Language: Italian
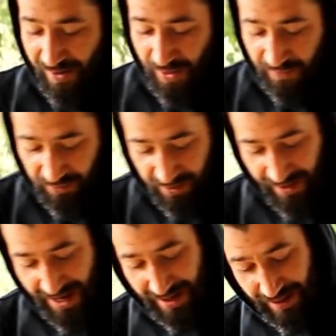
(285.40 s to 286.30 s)
una
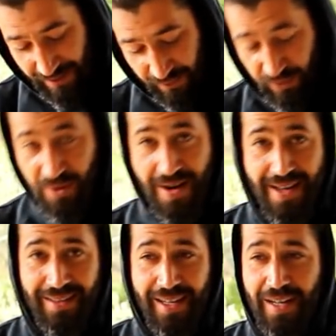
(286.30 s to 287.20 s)

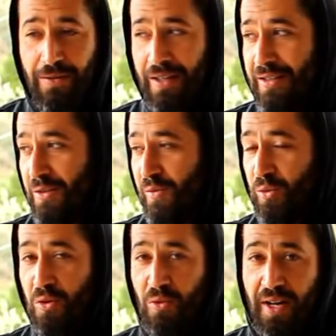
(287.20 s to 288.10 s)
funzionante alla fine si è
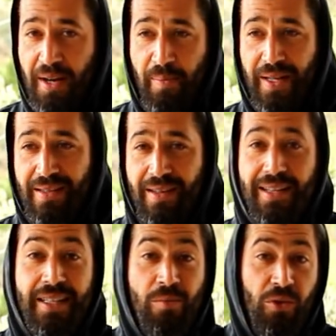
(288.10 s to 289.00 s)
dovuto unire i pezzi di
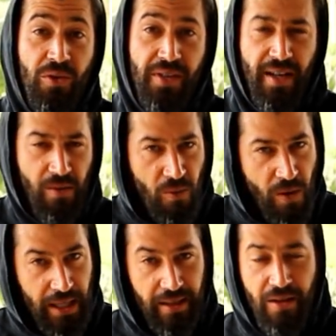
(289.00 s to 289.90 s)
altre motoseghe
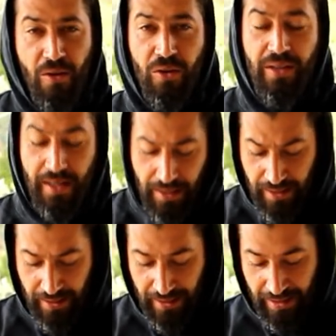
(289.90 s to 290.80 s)
uguali, rotte,
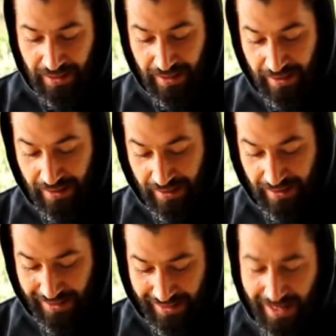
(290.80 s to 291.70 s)

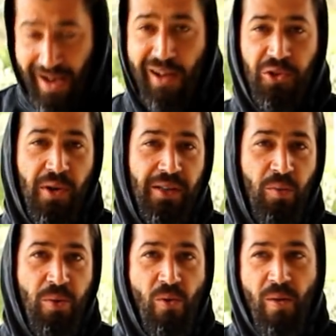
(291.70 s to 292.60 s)
eh, accastonate un
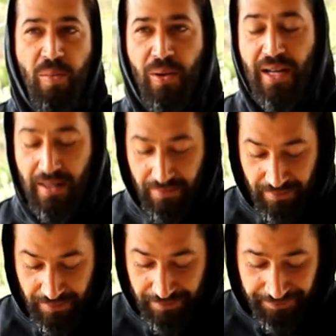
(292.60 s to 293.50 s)
po' qua un po' là,
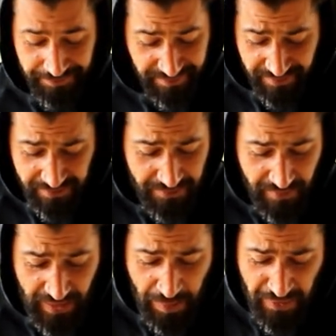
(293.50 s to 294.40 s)

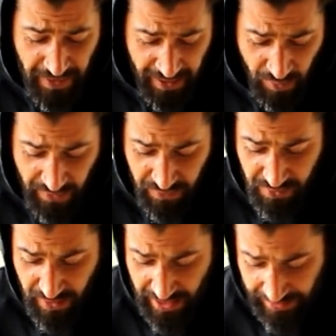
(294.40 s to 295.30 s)
per farne una
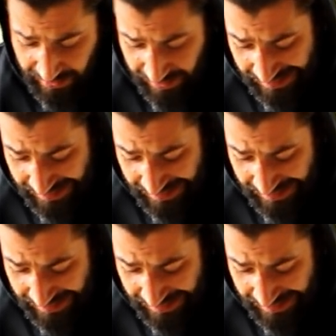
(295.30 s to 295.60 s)
funzionante.